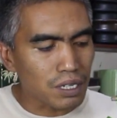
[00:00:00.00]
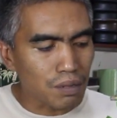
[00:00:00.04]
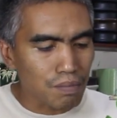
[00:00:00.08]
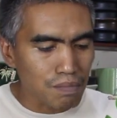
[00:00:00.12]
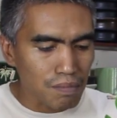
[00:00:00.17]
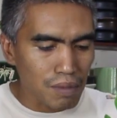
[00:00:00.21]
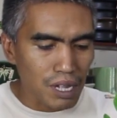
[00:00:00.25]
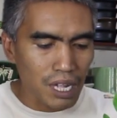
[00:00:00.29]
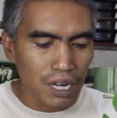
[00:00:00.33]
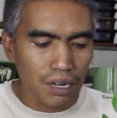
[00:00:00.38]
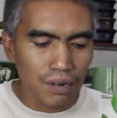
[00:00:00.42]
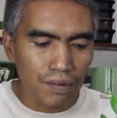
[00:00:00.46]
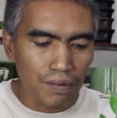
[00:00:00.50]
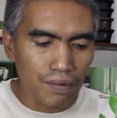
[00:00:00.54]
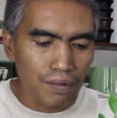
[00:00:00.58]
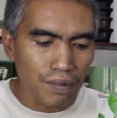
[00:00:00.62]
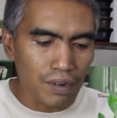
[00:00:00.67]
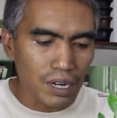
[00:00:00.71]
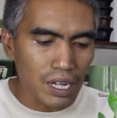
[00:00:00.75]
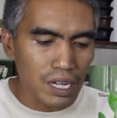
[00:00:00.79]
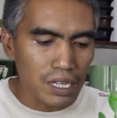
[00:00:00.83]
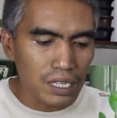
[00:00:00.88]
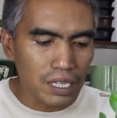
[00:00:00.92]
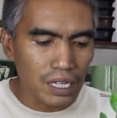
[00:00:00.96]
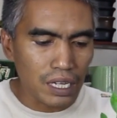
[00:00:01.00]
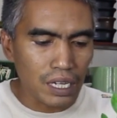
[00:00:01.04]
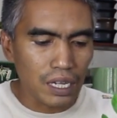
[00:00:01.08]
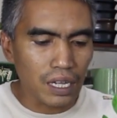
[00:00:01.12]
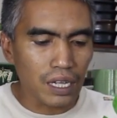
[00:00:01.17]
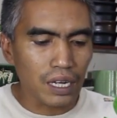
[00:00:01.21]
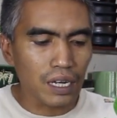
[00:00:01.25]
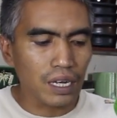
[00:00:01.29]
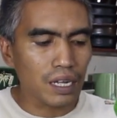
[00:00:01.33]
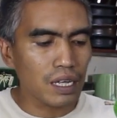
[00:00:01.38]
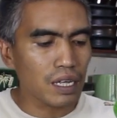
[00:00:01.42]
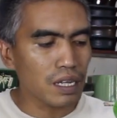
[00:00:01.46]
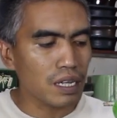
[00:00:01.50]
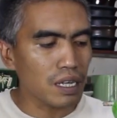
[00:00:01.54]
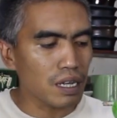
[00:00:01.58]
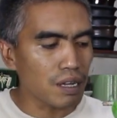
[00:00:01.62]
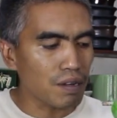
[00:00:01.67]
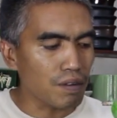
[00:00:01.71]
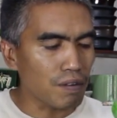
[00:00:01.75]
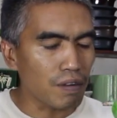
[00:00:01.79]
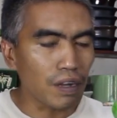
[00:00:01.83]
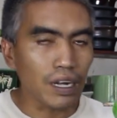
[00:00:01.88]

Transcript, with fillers: semen ukuran segini yang